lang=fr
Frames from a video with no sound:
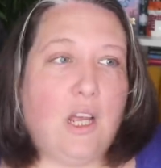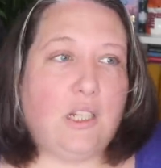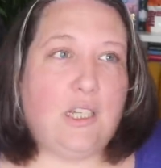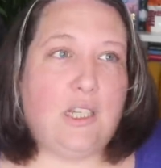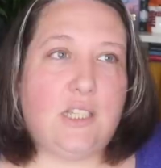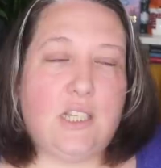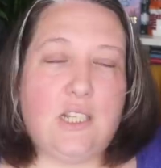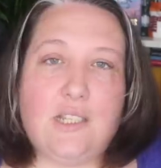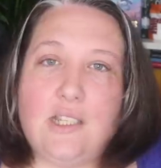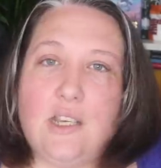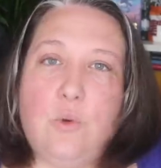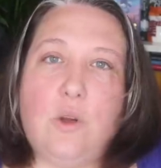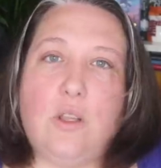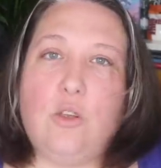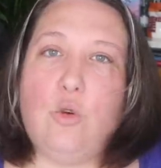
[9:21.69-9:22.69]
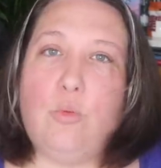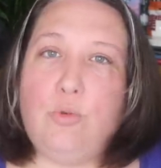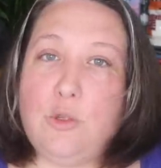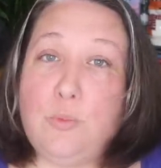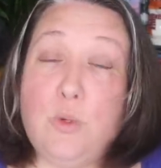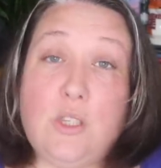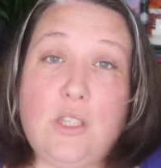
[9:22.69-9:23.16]
d'essayer de s'éloigner le
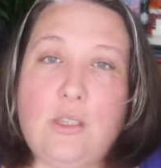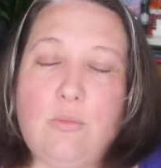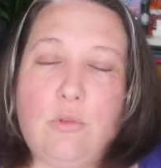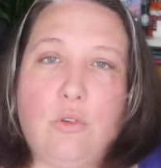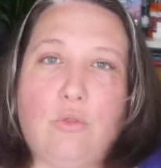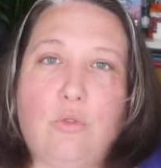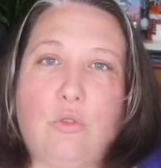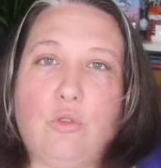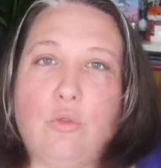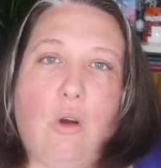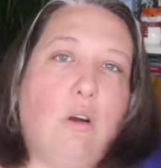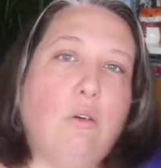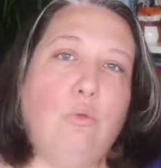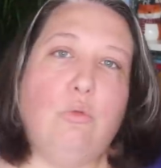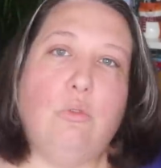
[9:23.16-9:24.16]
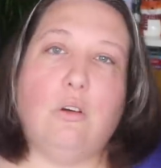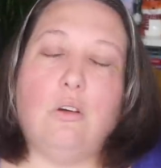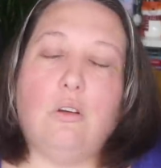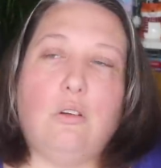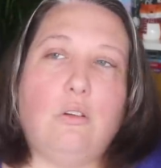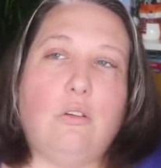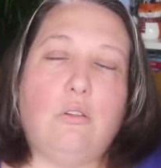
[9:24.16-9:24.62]
plus possible de l'endroit où
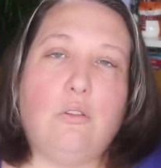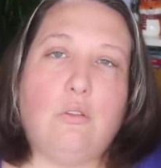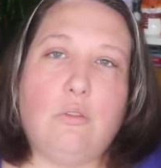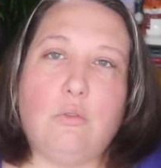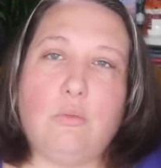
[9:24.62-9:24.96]
le